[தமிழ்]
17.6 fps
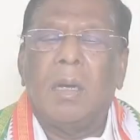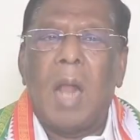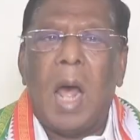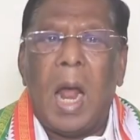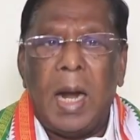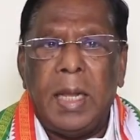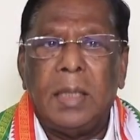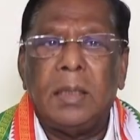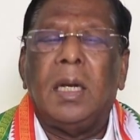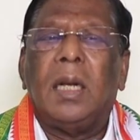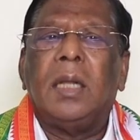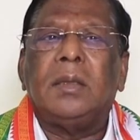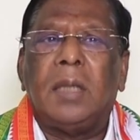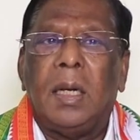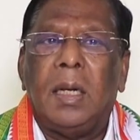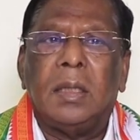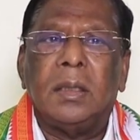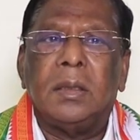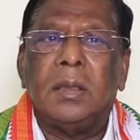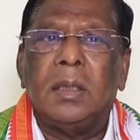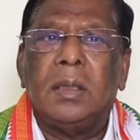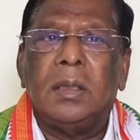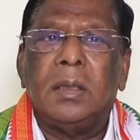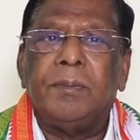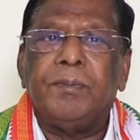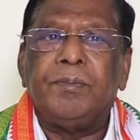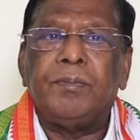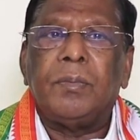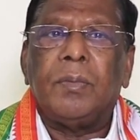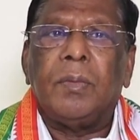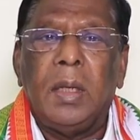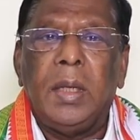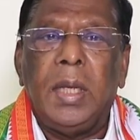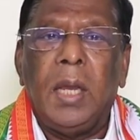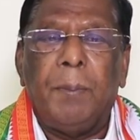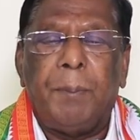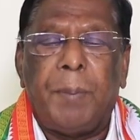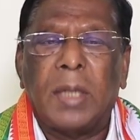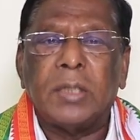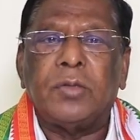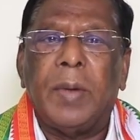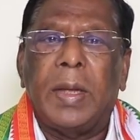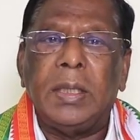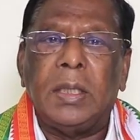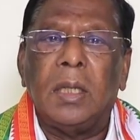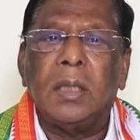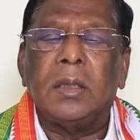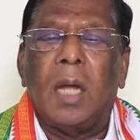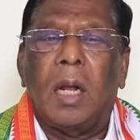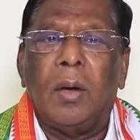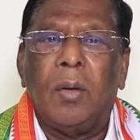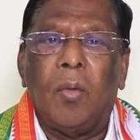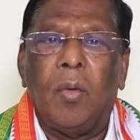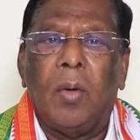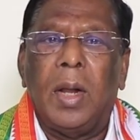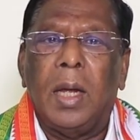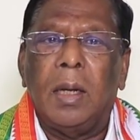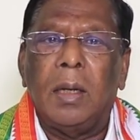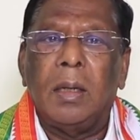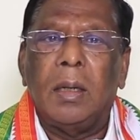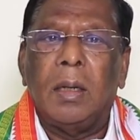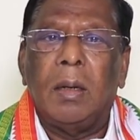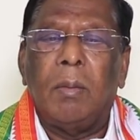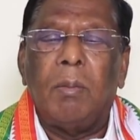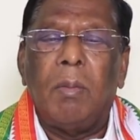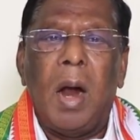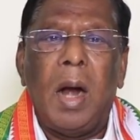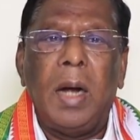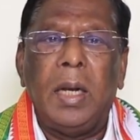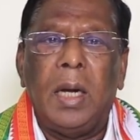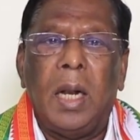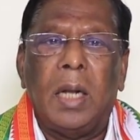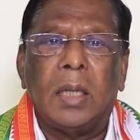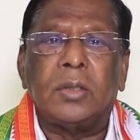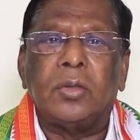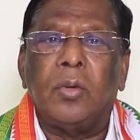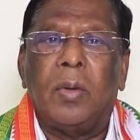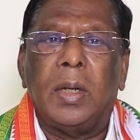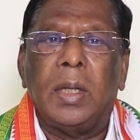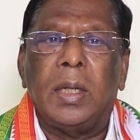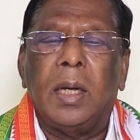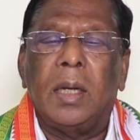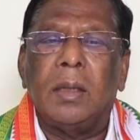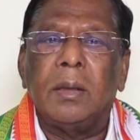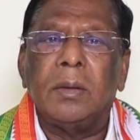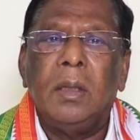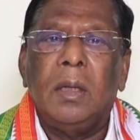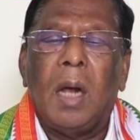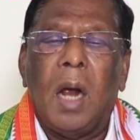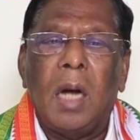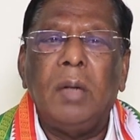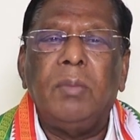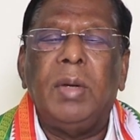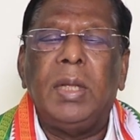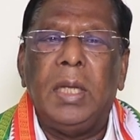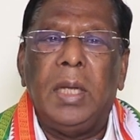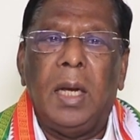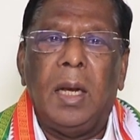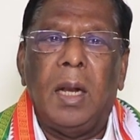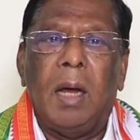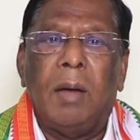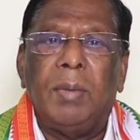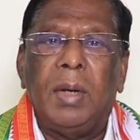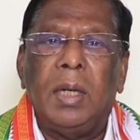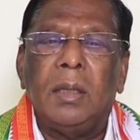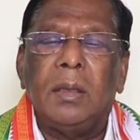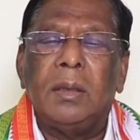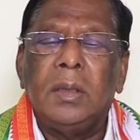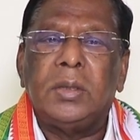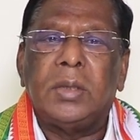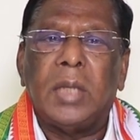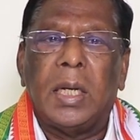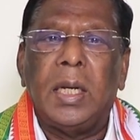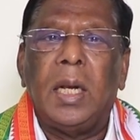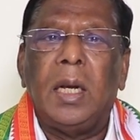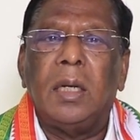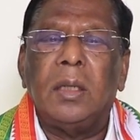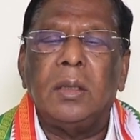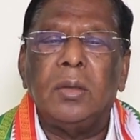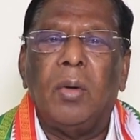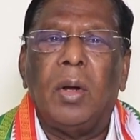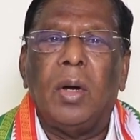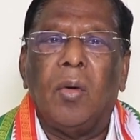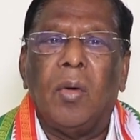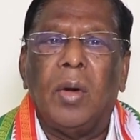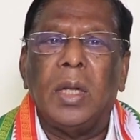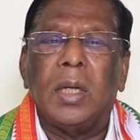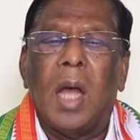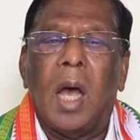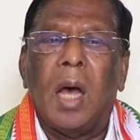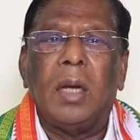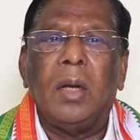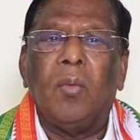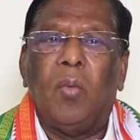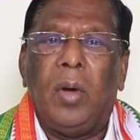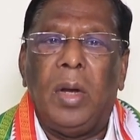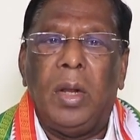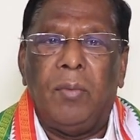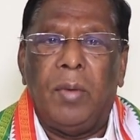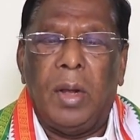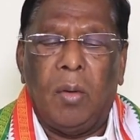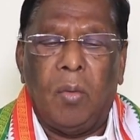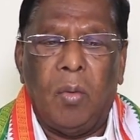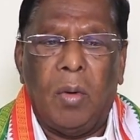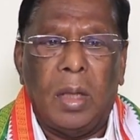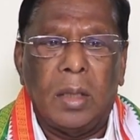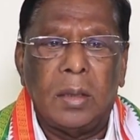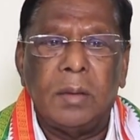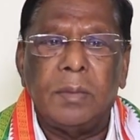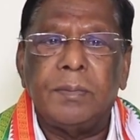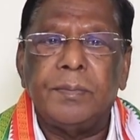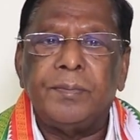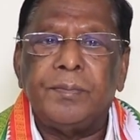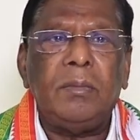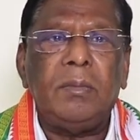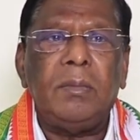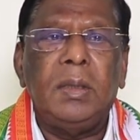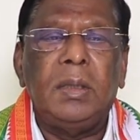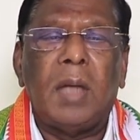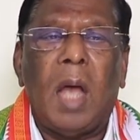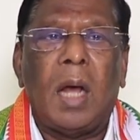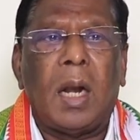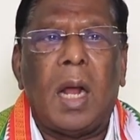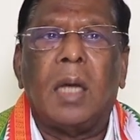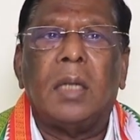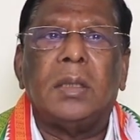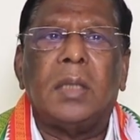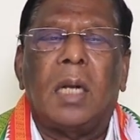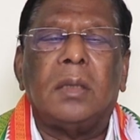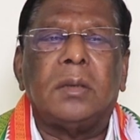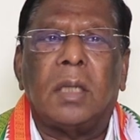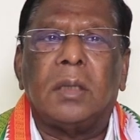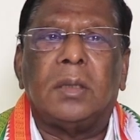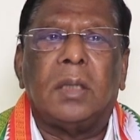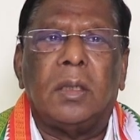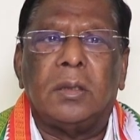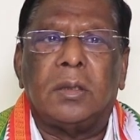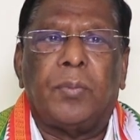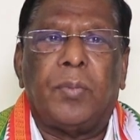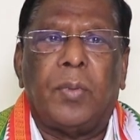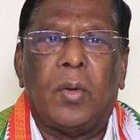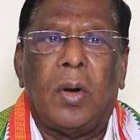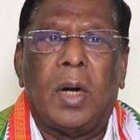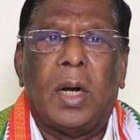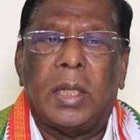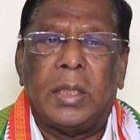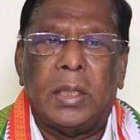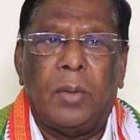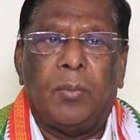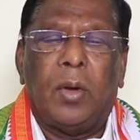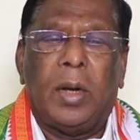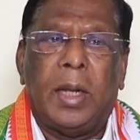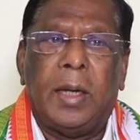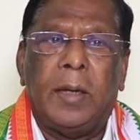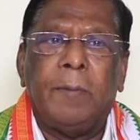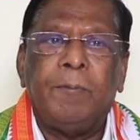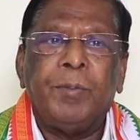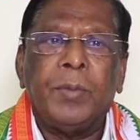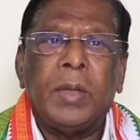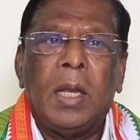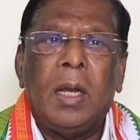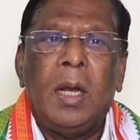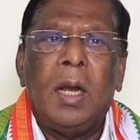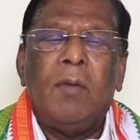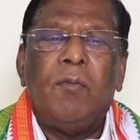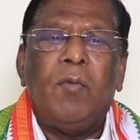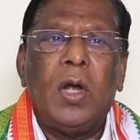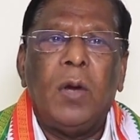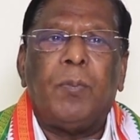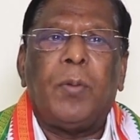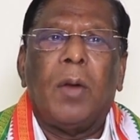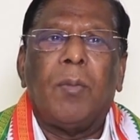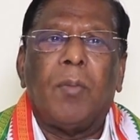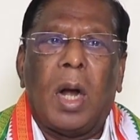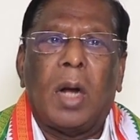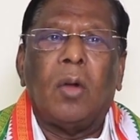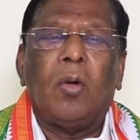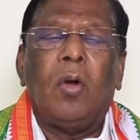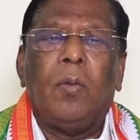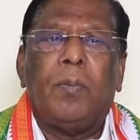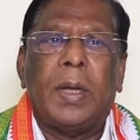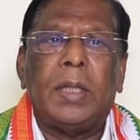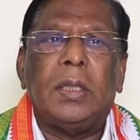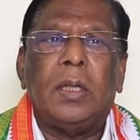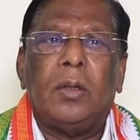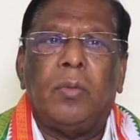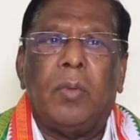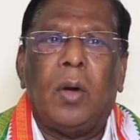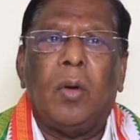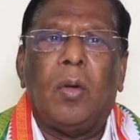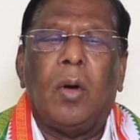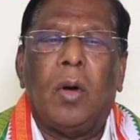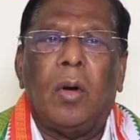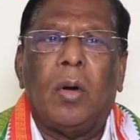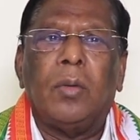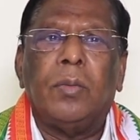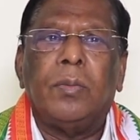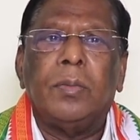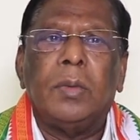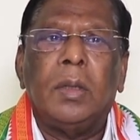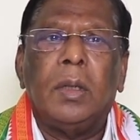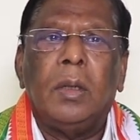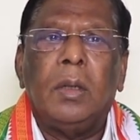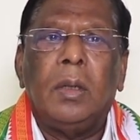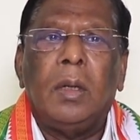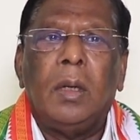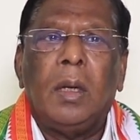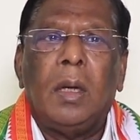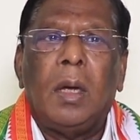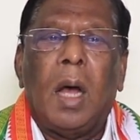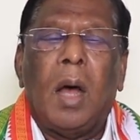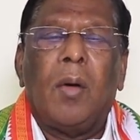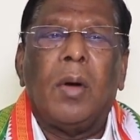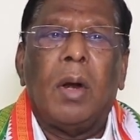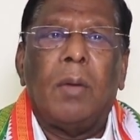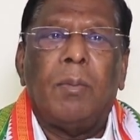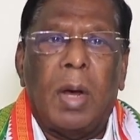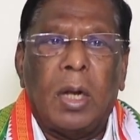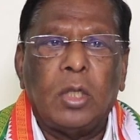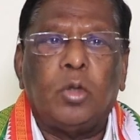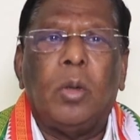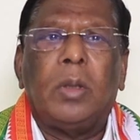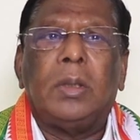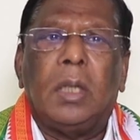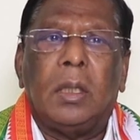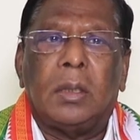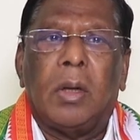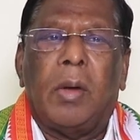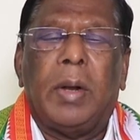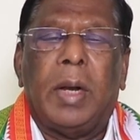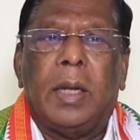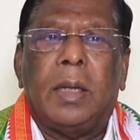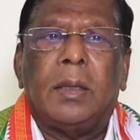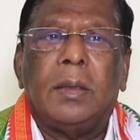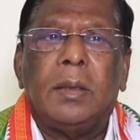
நாளைய தினத்திலிருந்து இ பாஸ் வைத்திருந்தாலும் கூட மாநில அரசனுடைய அனுமதி இல்லாமல் சென்னையிலிருந்து வருகிற யாரையும் உள்ளே விடக்கூடாது யாராக இருந்தாலும் தடுத்திருத்தப்படுவார்கள் அதே போல் விழுப்புரம் கடலூர் பகுதியில் வருபவர்களும் அவர்கள் மருத்துவத்துக்கு தவிர